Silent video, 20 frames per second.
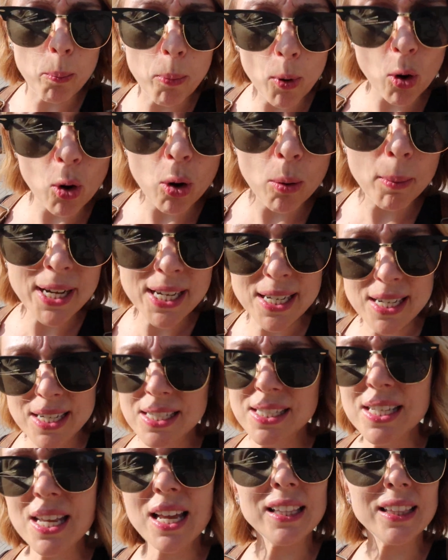un poco
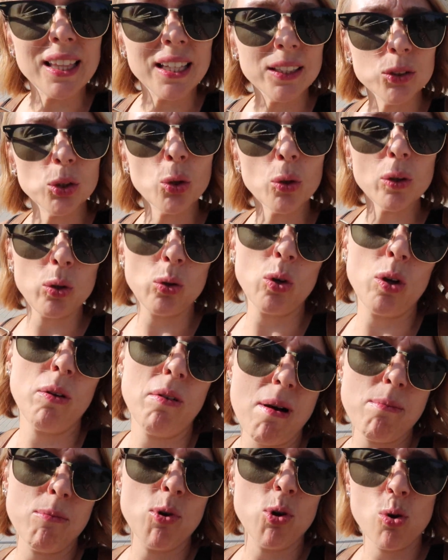más al tanto de lo que
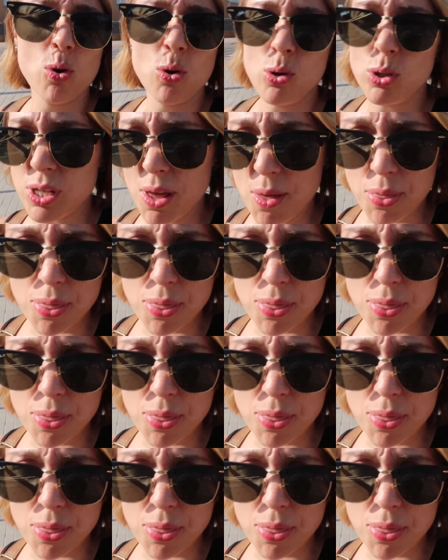vamos